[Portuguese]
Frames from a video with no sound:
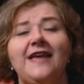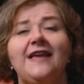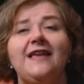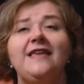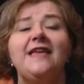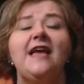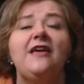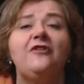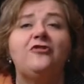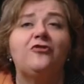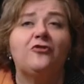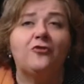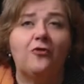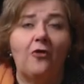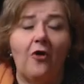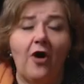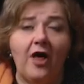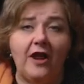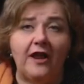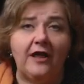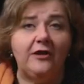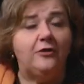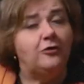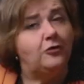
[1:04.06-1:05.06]
E a
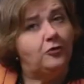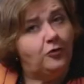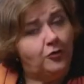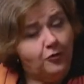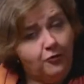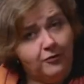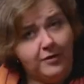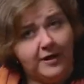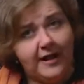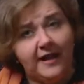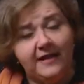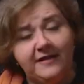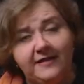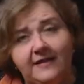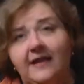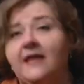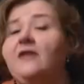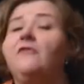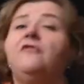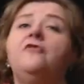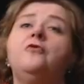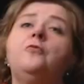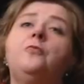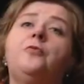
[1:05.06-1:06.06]
escola nunca
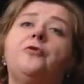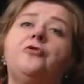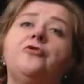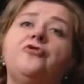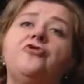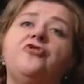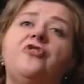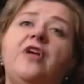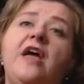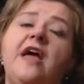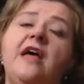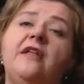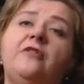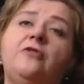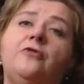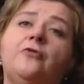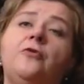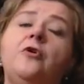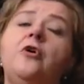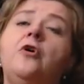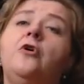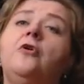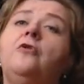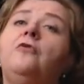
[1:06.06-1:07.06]
teve um projeto
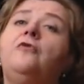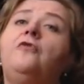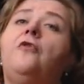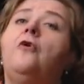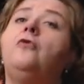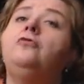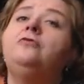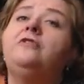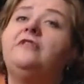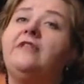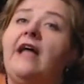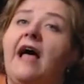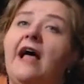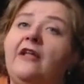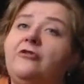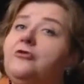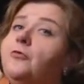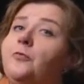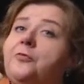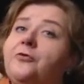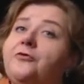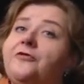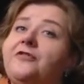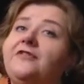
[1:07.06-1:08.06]
voltado
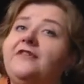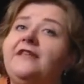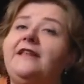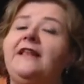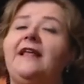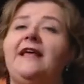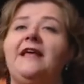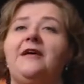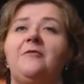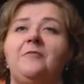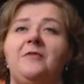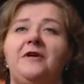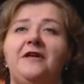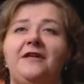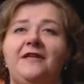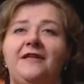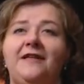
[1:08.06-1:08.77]
para o cinema.